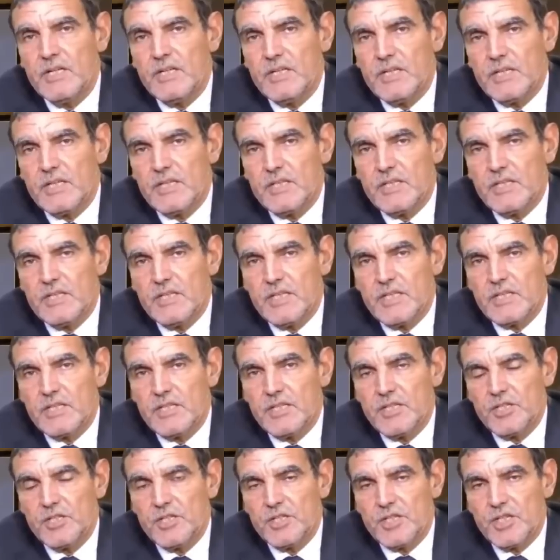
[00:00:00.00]
يعني
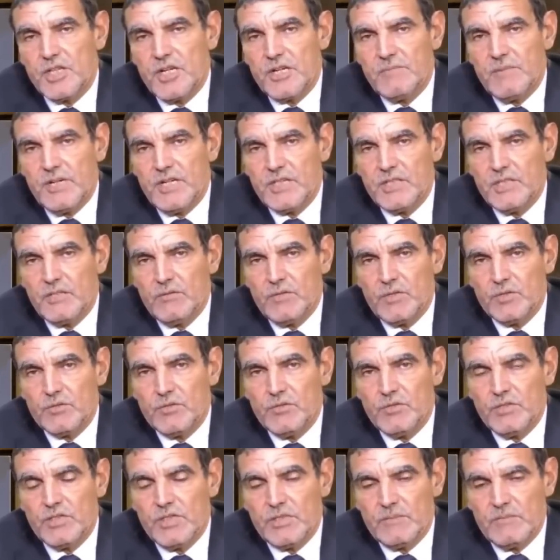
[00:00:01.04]
نسيج المعدة
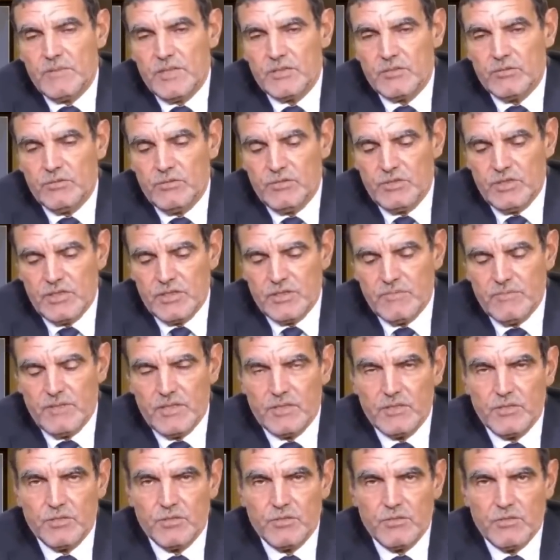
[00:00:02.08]
وتحدث بعد تحدث
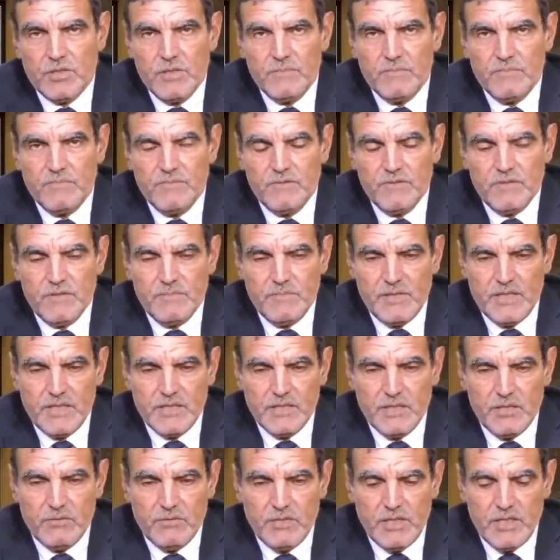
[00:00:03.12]
بعد التقب في
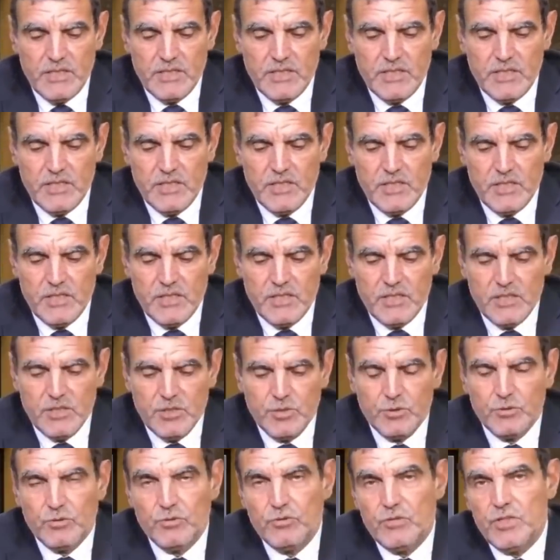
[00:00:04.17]
المعدة وهذه
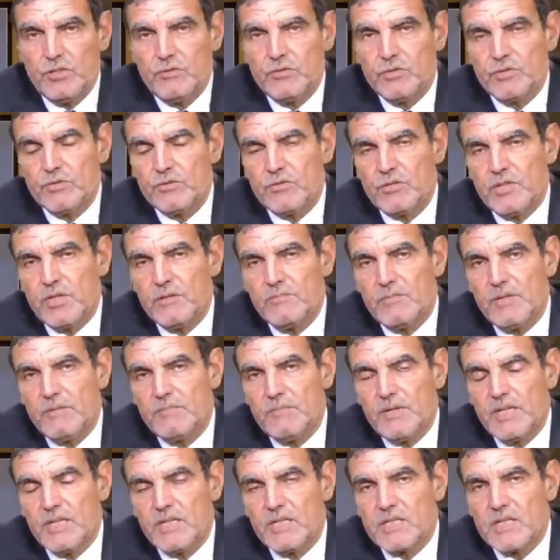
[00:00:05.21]
الجروح أو التقب
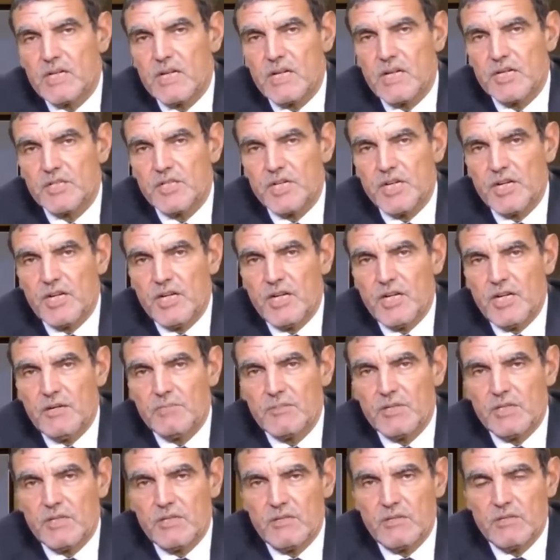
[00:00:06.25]
لما يصلها شيء
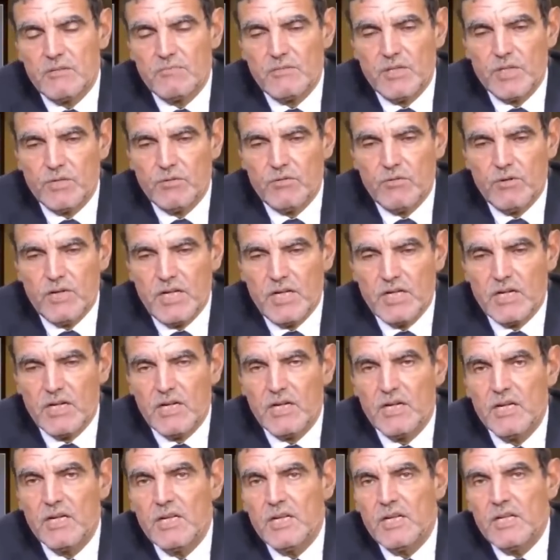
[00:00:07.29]
حامض لما يكون
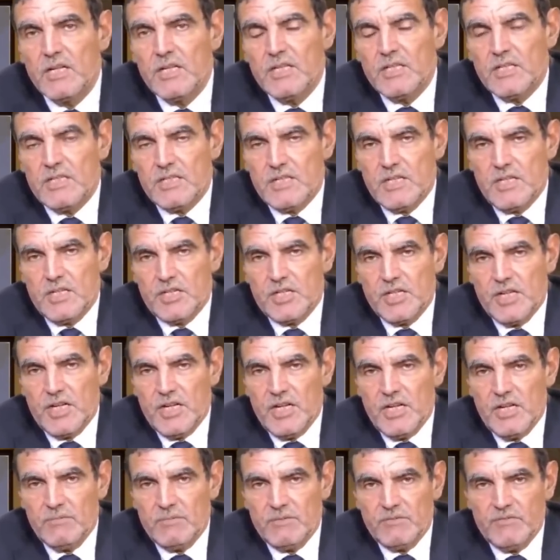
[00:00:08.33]
الأكل يصلها شيء
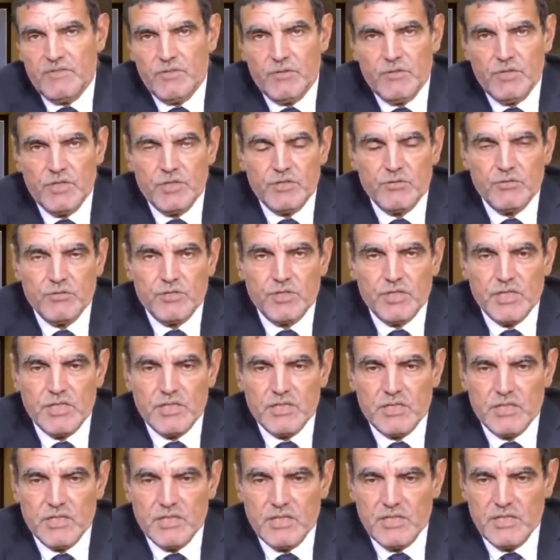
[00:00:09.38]
حامض فيحس
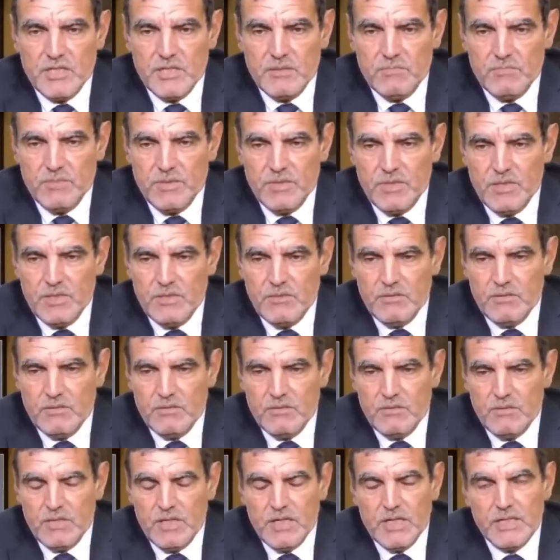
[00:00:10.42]
الشخص يعني
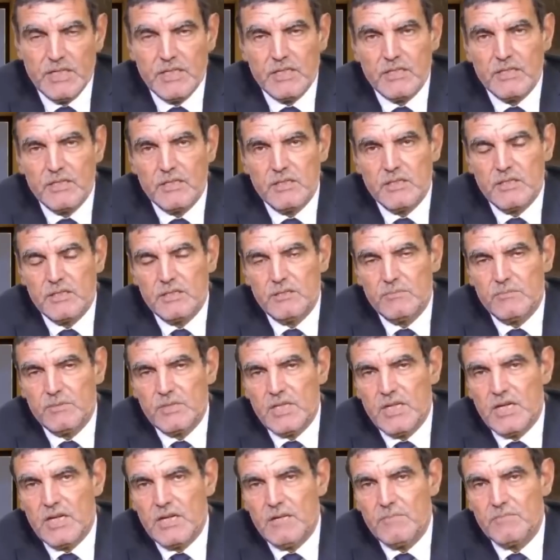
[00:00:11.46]
بحريق يعني
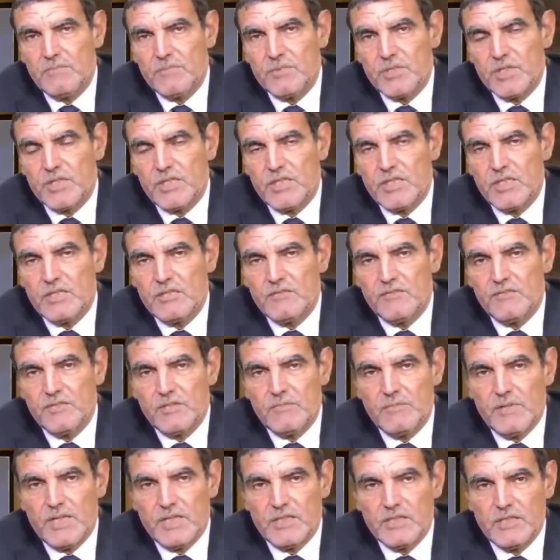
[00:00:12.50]
بألم شديد
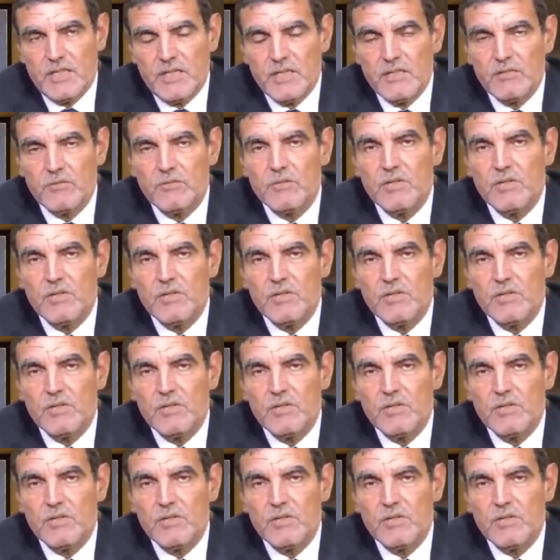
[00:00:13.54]
في المعدة